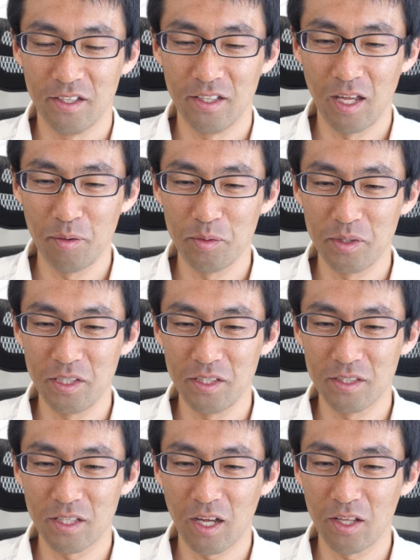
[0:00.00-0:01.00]
内部
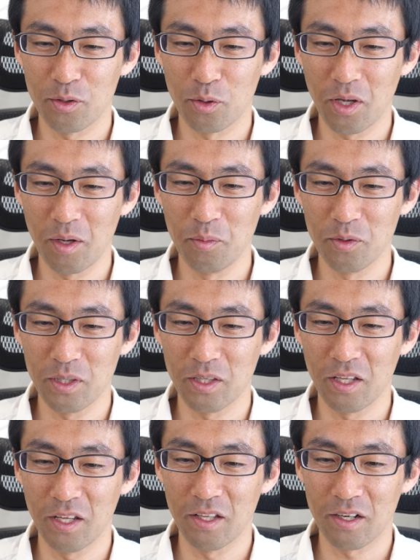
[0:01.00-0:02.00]
に時計持って
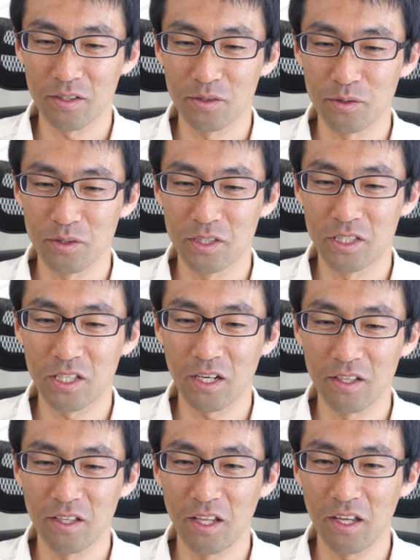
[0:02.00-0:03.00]
てなんかその時
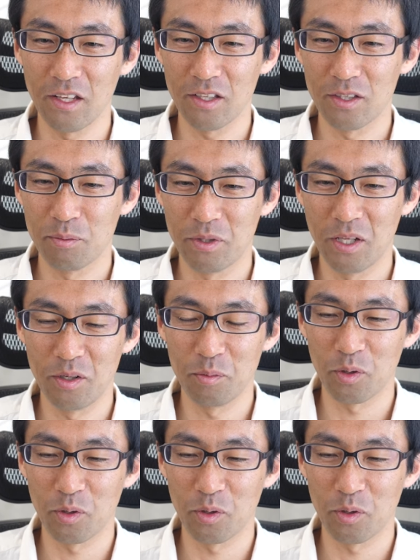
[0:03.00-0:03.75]
間で出る